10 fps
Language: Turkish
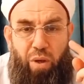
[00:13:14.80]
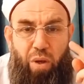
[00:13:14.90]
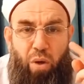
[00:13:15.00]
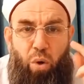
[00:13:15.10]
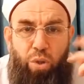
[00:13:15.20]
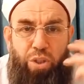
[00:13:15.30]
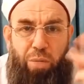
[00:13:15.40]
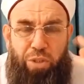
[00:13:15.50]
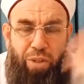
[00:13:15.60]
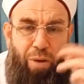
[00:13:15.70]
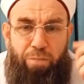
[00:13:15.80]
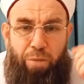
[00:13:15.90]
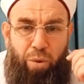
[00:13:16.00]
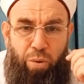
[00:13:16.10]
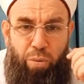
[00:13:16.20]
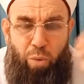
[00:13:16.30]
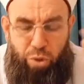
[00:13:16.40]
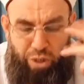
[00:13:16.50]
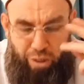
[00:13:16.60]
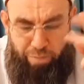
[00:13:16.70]
Hocam cevap veriyorum.
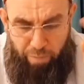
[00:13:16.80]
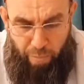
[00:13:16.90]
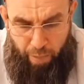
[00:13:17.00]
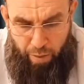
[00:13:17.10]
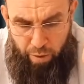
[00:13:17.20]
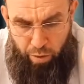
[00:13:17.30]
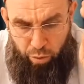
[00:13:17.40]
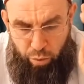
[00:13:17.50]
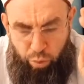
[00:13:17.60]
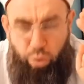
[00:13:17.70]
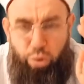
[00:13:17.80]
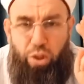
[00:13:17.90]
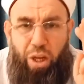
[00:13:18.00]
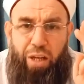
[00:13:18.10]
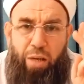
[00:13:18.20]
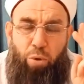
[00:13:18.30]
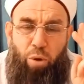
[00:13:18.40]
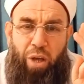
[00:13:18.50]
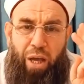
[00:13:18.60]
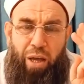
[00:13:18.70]
Hocam 3 tane
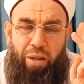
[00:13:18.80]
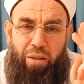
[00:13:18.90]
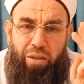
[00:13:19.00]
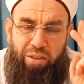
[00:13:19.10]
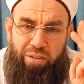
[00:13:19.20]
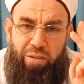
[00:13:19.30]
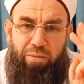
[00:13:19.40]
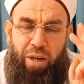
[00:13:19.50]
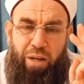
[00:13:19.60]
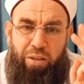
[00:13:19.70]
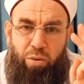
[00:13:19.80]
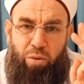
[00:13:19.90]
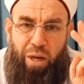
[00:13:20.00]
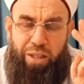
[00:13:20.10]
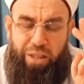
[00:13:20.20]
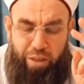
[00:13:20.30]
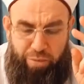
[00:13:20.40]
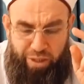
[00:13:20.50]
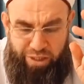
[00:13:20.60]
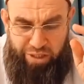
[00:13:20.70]
böyle isim vardır Kur'an-ı
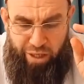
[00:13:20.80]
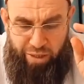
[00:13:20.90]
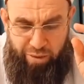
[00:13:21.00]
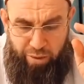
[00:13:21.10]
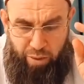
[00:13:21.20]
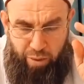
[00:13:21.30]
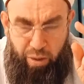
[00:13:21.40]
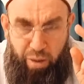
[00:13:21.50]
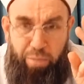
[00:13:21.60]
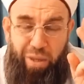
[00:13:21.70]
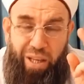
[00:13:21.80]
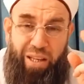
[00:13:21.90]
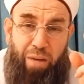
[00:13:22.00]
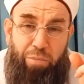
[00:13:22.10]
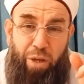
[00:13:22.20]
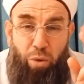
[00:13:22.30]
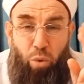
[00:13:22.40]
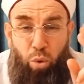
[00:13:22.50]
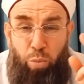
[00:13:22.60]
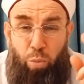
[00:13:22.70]
Kerim'de geçen. Peygamber
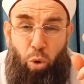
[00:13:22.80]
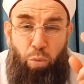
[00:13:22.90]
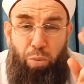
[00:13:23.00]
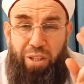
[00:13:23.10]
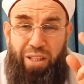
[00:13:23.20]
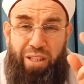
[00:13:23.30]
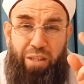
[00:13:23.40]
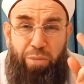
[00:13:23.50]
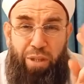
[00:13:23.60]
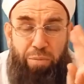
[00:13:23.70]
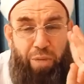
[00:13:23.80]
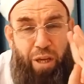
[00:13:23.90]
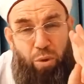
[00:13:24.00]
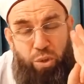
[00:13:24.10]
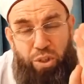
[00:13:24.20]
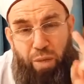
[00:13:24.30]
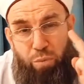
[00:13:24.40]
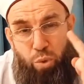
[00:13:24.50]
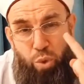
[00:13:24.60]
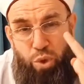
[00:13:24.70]
olup olmadıkları bilinmeyen
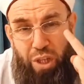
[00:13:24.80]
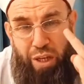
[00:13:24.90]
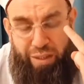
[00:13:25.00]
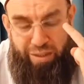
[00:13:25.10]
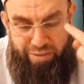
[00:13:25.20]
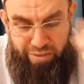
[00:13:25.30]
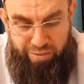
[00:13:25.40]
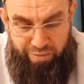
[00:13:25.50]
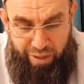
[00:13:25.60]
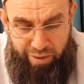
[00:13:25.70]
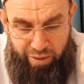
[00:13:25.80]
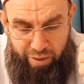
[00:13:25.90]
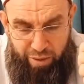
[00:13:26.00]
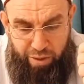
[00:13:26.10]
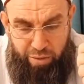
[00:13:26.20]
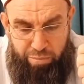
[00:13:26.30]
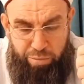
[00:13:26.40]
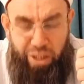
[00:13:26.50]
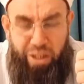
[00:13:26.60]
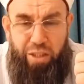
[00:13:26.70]
hocam 3 tane isim var.
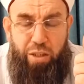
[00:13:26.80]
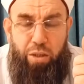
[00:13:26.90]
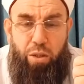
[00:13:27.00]
1.